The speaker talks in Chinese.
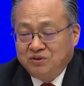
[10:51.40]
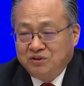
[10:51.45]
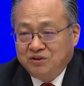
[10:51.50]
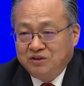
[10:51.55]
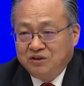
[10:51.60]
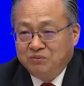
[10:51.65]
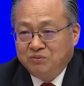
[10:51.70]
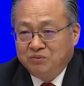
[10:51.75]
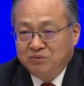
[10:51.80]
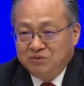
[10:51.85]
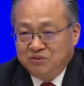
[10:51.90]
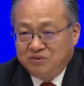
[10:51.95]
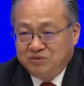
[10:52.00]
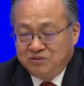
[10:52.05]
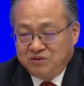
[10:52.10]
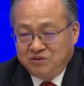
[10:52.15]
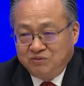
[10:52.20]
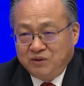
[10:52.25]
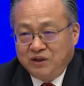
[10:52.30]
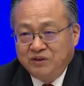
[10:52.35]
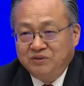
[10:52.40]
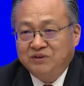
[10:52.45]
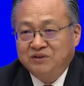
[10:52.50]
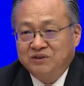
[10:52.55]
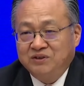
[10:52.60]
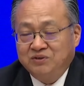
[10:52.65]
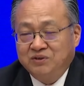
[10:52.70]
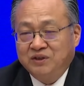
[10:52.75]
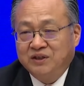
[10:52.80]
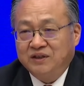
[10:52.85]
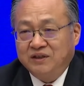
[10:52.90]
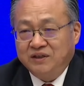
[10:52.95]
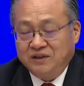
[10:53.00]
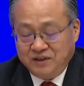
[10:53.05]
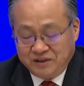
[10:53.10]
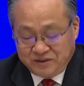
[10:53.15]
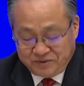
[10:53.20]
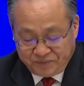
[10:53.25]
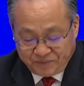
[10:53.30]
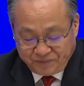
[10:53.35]
那不就是完全是有可能
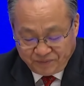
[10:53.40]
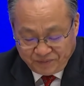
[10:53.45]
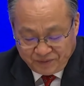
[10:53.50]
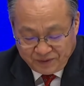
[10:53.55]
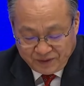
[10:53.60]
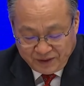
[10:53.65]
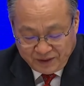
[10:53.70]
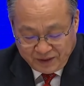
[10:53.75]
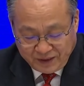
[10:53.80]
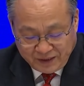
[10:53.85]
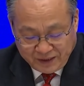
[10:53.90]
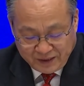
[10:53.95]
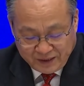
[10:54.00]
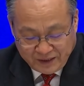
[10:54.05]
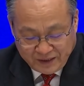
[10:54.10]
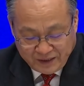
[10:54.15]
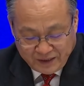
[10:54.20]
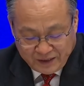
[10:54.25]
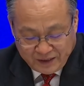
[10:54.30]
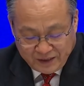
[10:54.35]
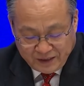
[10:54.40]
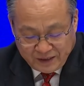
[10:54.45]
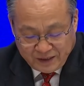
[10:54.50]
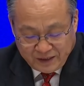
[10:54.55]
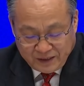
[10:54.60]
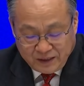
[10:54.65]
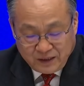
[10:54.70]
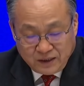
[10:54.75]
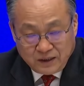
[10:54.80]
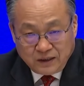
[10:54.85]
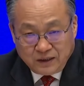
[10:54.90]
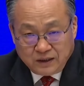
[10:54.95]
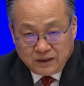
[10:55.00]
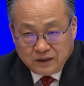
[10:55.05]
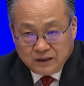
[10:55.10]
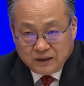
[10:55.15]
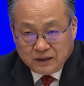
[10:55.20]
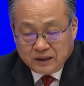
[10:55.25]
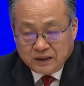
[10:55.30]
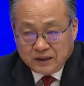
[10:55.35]
的？哎，
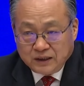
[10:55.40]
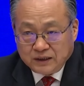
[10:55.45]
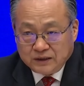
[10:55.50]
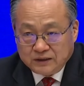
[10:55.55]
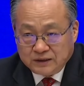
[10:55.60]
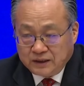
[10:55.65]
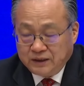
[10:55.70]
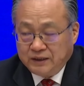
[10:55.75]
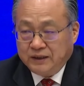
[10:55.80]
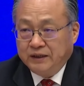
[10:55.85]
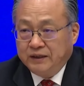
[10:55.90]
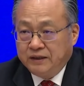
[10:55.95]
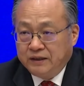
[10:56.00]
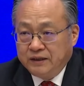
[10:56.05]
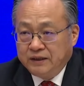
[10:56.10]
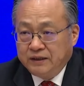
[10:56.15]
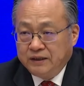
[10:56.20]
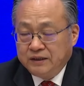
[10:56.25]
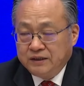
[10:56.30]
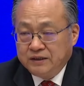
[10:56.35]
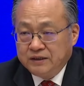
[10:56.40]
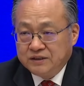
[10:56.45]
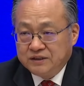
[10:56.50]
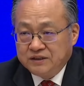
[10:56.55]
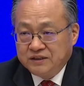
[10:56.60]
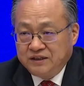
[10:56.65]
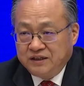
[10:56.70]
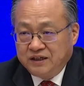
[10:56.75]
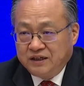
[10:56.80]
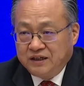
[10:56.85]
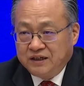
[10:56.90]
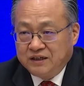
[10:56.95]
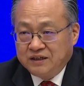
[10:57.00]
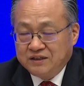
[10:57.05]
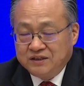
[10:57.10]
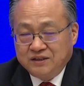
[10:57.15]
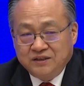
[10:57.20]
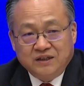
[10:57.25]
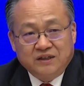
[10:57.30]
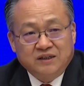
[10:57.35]
呃，当然了，实现
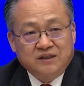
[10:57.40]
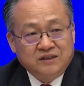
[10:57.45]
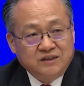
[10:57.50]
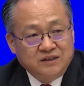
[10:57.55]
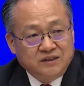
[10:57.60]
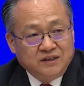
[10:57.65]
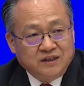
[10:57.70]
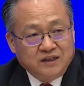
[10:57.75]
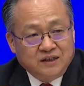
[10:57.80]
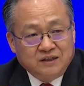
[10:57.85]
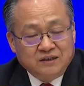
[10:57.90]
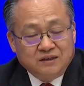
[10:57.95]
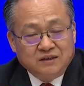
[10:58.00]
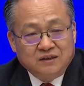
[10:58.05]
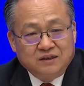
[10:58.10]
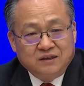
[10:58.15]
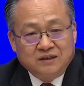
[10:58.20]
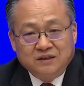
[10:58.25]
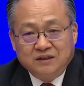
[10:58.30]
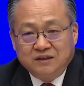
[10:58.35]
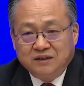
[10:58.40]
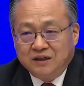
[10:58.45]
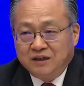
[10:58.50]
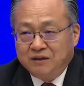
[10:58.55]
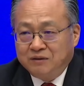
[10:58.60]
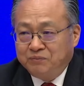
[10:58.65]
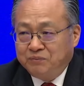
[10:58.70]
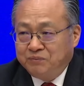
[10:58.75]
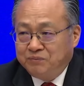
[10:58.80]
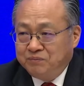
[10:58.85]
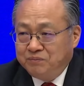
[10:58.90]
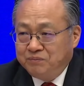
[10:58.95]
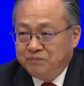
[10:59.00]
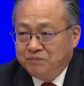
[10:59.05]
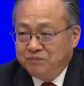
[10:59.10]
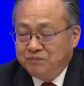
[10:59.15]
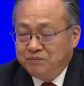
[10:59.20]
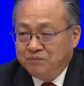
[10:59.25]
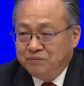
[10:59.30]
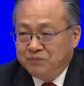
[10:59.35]
世界上事情啊，哎，
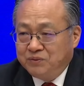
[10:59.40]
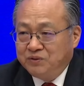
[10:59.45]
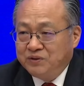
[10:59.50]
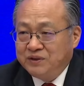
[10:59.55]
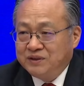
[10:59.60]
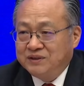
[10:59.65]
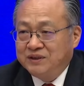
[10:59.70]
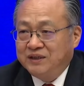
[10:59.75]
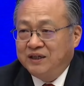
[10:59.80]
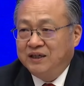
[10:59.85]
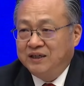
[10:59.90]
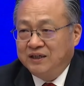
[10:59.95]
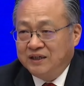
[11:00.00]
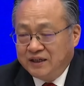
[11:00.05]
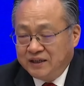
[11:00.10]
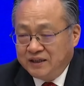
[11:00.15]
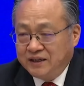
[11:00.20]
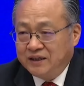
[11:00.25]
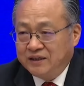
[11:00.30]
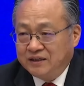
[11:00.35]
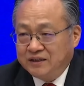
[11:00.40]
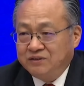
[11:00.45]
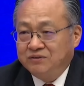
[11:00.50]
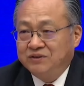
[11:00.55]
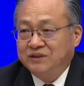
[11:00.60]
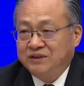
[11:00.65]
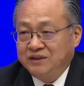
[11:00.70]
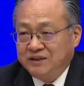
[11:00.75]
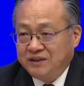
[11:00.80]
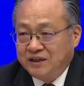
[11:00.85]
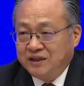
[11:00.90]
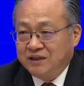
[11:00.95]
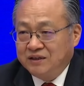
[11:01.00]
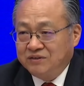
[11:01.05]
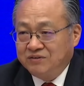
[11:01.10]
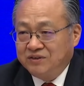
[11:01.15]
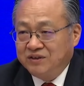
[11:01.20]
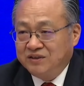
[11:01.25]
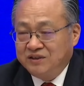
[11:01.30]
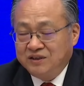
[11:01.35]
不会自然而然的，很多事情啊
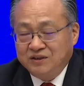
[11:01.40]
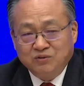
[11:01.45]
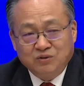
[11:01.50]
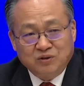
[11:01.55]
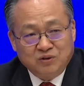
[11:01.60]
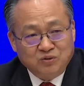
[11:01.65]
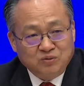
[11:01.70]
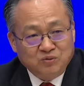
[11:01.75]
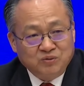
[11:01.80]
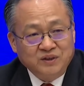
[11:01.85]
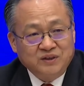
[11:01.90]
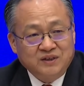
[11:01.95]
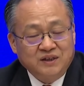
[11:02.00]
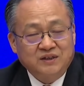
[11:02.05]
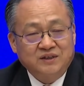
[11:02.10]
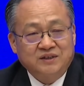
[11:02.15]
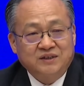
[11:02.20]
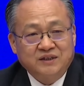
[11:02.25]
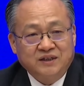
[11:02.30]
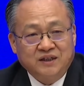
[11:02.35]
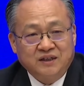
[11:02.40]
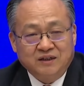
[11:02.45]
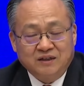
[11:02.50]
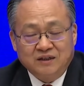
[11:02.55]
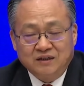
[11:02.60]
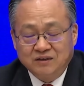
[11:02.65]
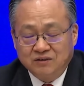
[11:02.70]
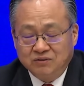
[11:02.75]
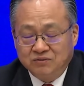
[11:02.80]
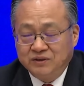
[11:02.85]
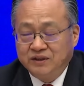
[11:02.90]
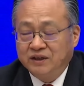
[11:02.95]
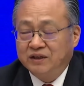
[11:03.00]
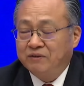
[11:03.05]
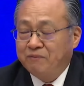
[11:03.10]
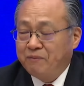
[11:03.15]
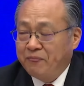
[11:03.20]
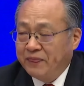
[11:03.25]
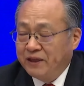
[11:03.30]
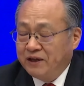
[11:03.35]
都是要经过努力才能实现的。同样，
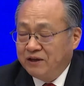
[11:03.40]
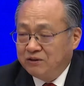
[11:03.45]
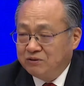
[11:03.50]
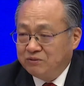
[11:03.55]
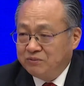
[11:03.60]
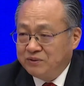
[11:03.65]
我